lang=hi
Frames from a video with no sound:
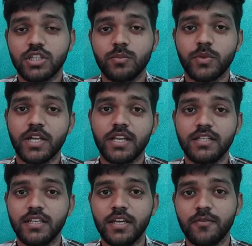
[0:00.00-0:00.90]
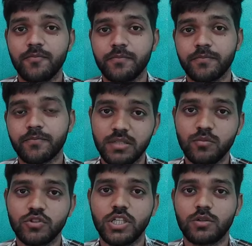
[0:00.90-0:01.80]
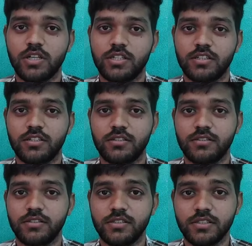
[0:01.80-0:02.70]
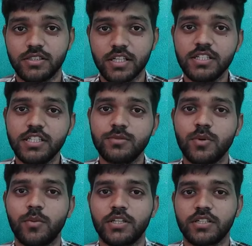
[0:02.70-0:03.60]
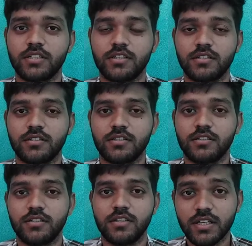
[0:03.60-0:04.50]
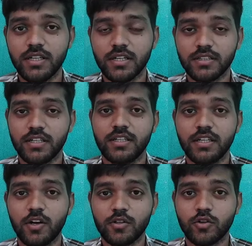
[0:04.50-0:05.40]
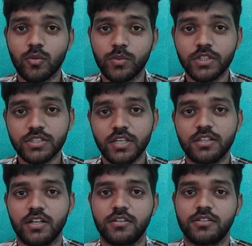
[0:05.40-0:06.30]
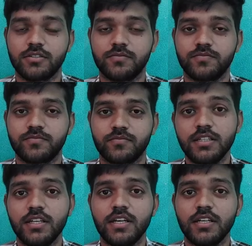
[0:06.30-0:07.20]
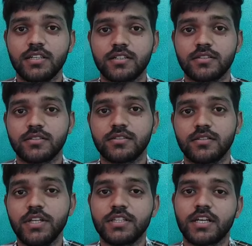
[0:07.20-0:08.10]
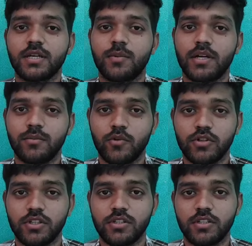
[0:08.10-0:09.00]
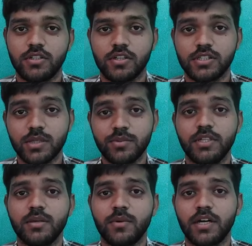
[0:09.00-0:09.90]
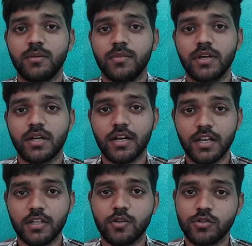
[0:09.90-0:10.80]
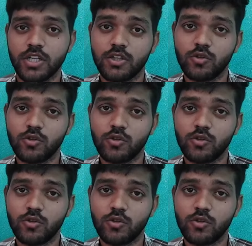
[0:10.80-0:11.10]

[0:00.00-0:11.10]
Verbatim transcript: उसके पहले ये सही मुद्दा उठाता था सही चीज पर बात करता था बात करने का तरीका और टॉपिक सही था ये सभी नेता के बारे में बोलते थे सभी के बारे में गलत और